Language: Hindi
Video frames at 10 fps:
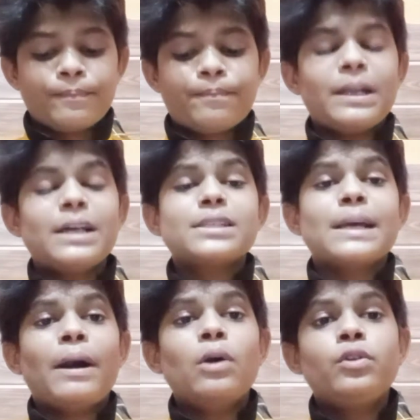प्लस
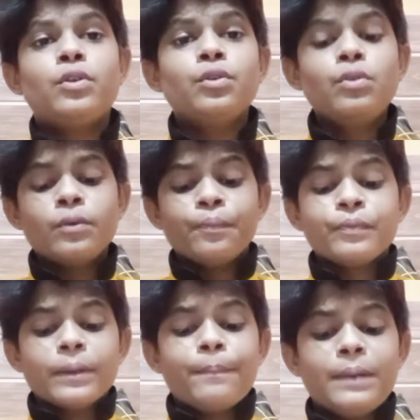अबाउट टू
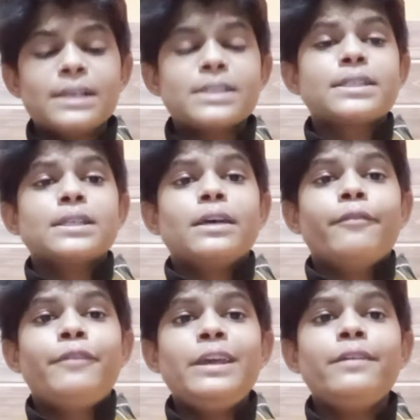प्लस
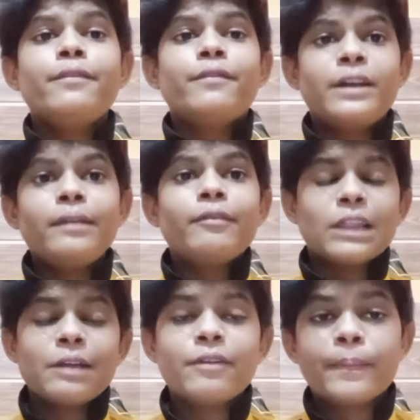वी वन
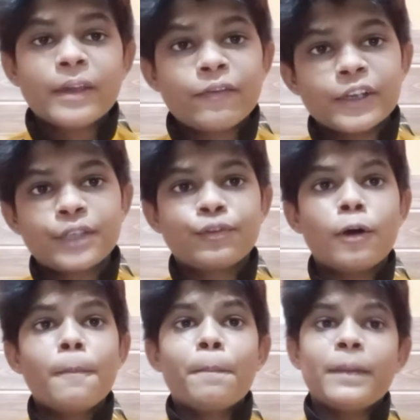मतलब वर्ब की फर्स्ट
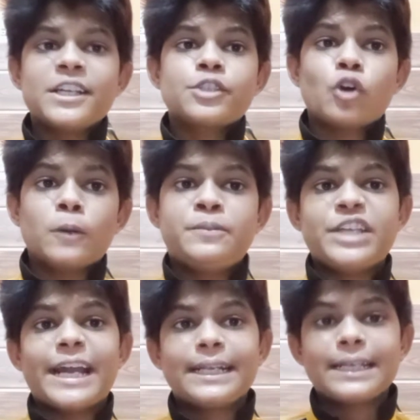फॉर्म प्लस
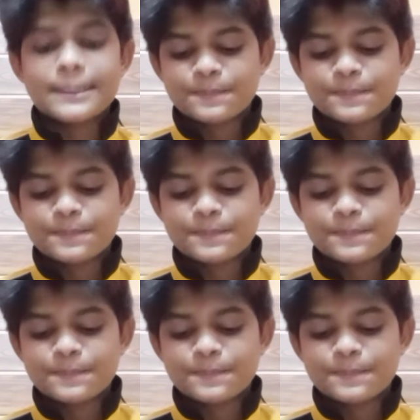ऑब्जेक्ट